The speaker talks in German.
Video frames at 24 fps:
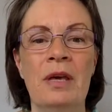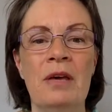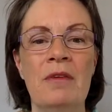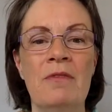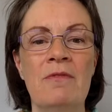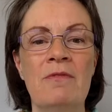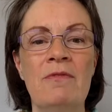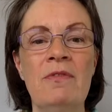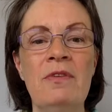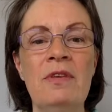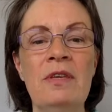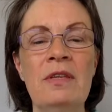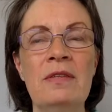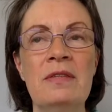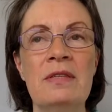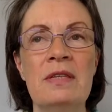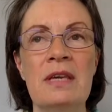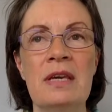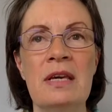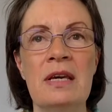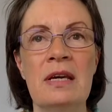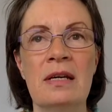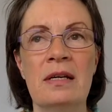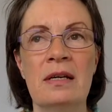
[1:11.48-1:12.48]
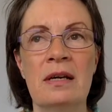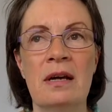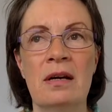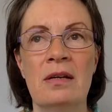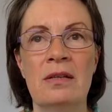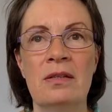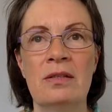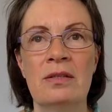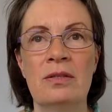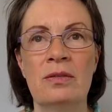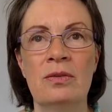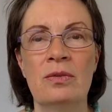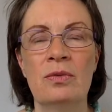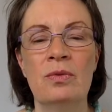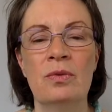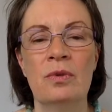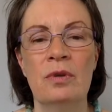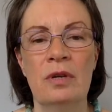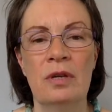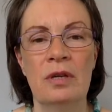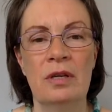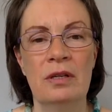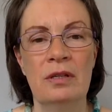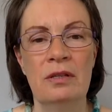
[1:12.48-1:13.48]
wie sehr kannst du
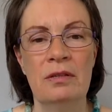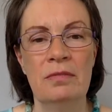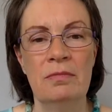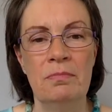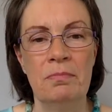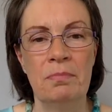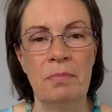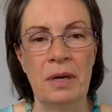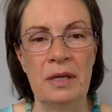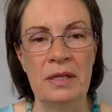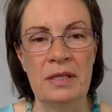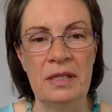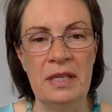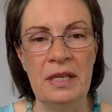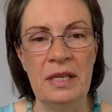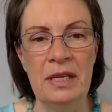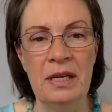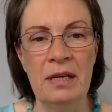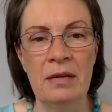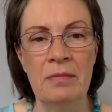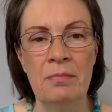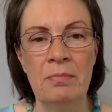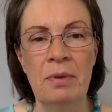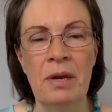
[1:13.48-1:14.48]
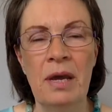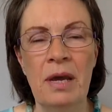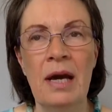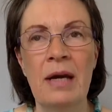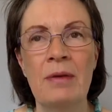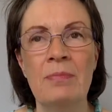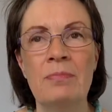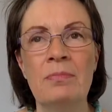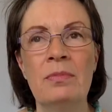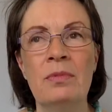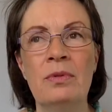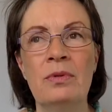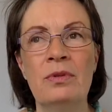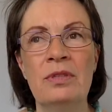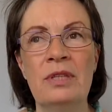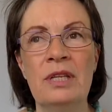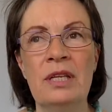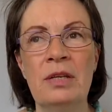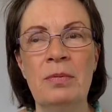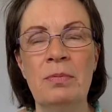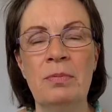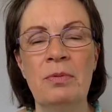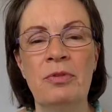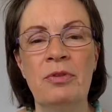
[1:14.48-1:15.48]
bei dir bleiben und
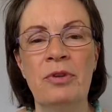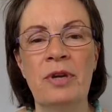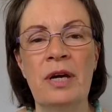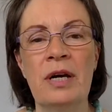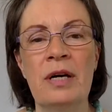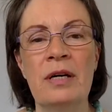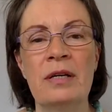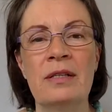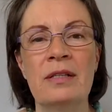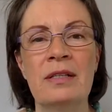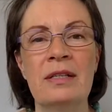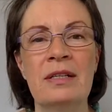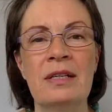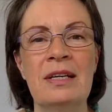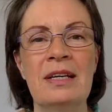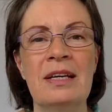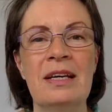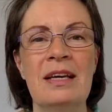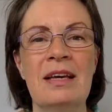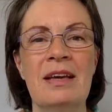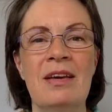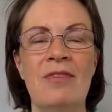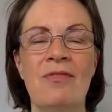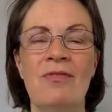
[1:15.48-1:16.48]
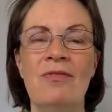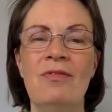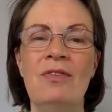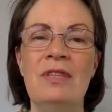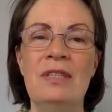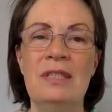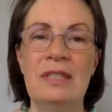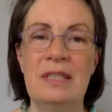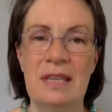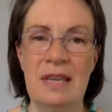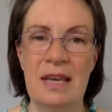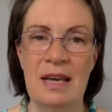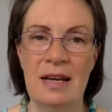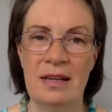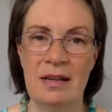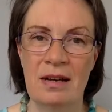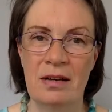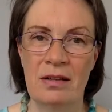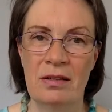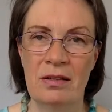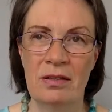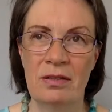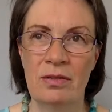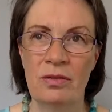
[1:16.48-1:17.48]
dich befragen? Wie sehr
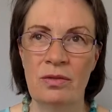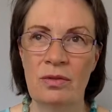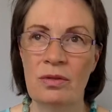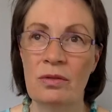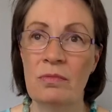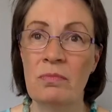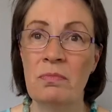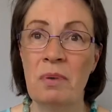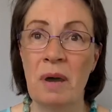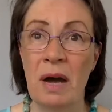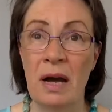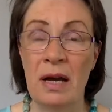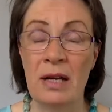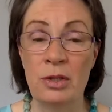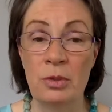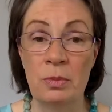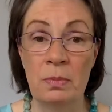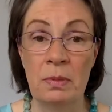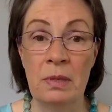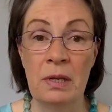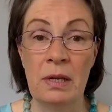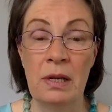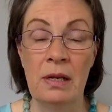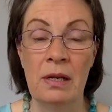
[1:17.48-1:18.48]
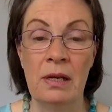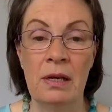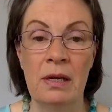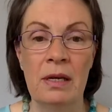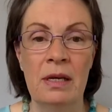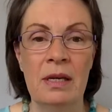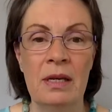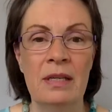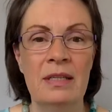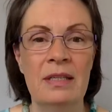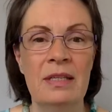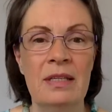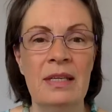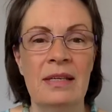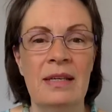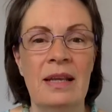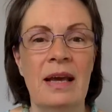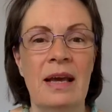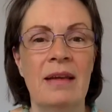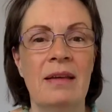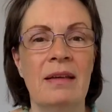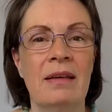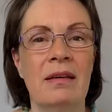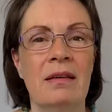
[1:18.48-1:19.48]
kannst du zum Beispiel dir
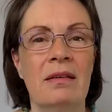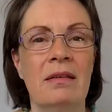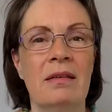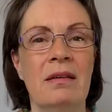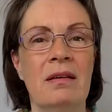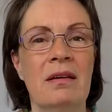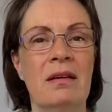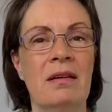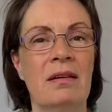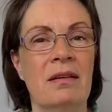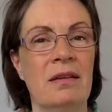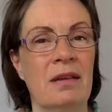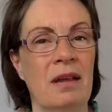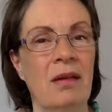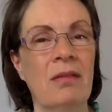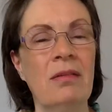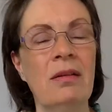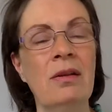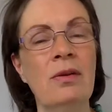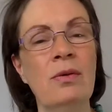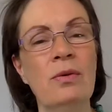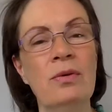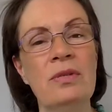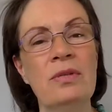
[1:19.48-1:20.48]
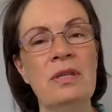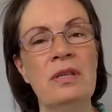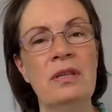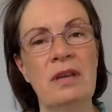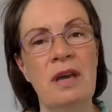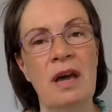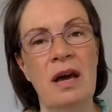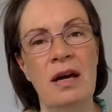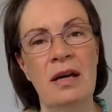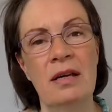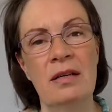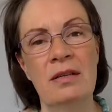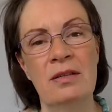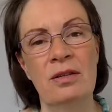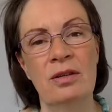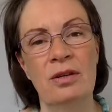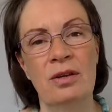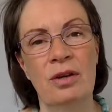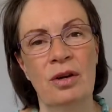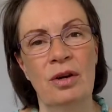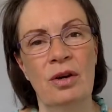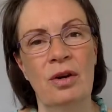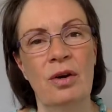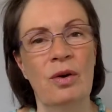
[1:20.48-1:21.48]
deine Ratlosigkeit
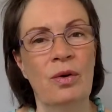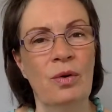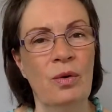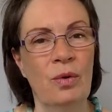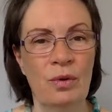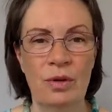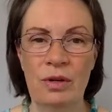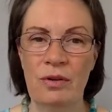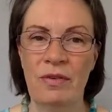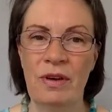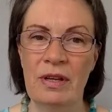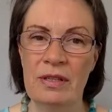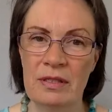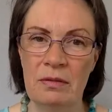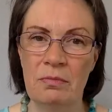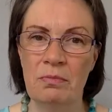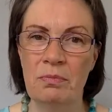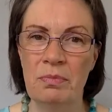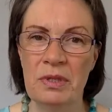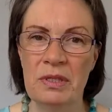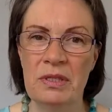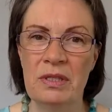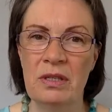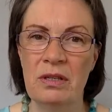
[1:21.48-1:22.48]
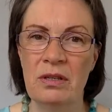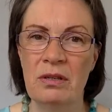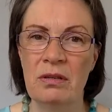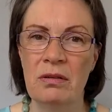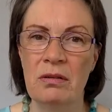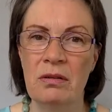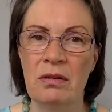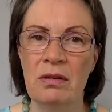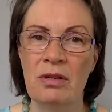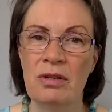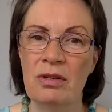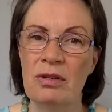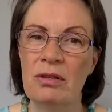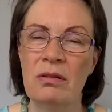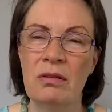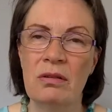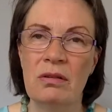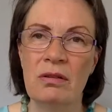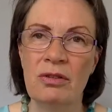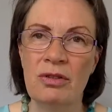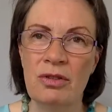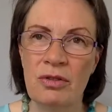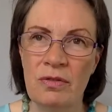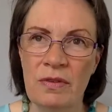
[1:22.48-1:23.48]
oder wenn es ein bisschen
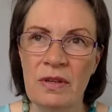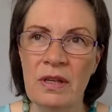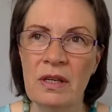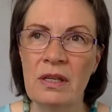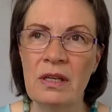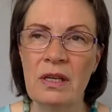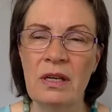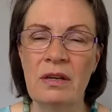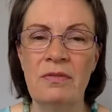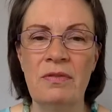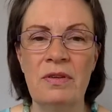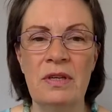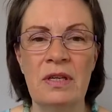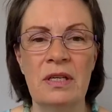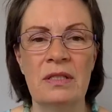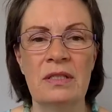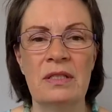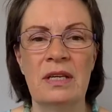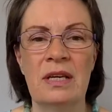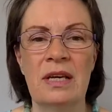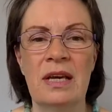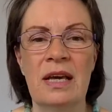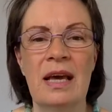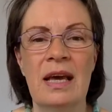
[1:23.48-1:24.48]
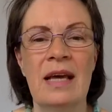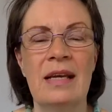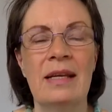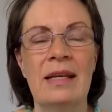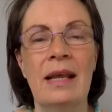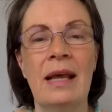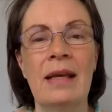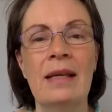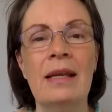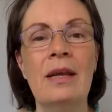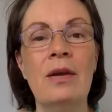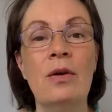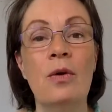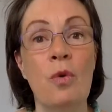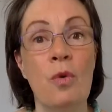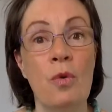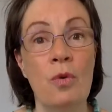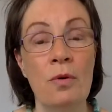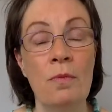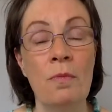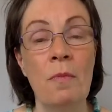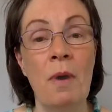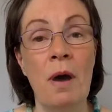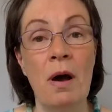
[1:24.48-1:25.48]
schwieriger wird, deine
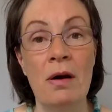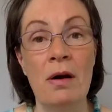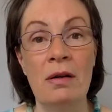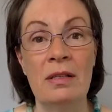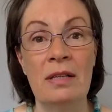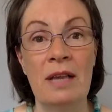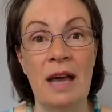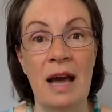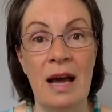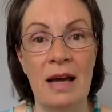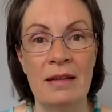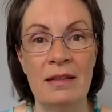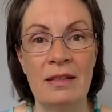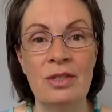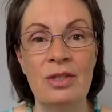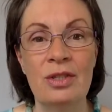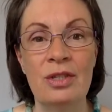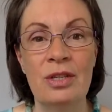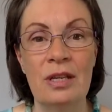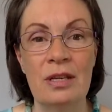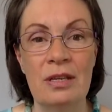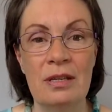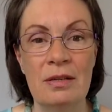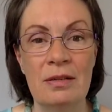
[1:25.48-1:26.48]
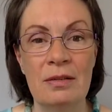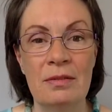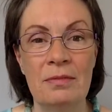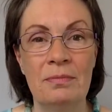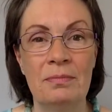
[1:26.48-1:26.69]
Ohnmacht eingestehen?